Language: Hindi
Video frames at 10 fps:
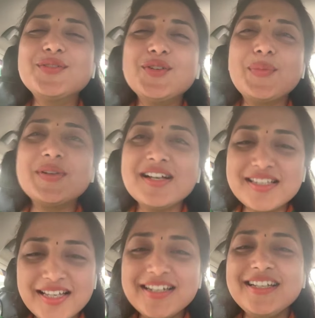तो वो अपना
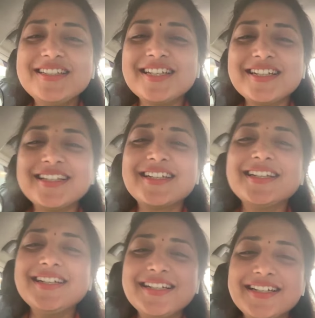सर नीचे
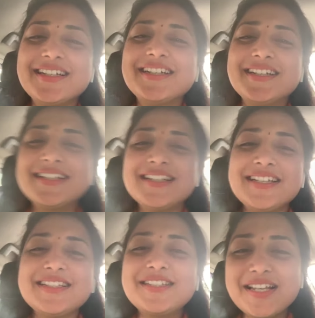करके
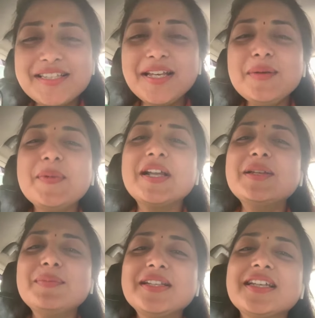जैसे ही
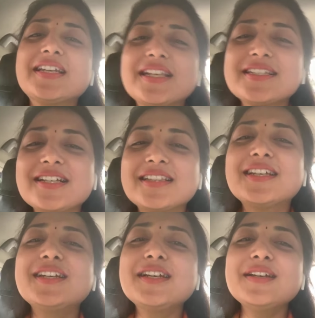पानी पीने के लिए
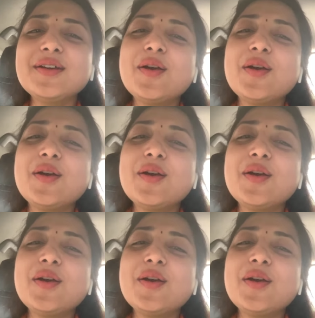जाता है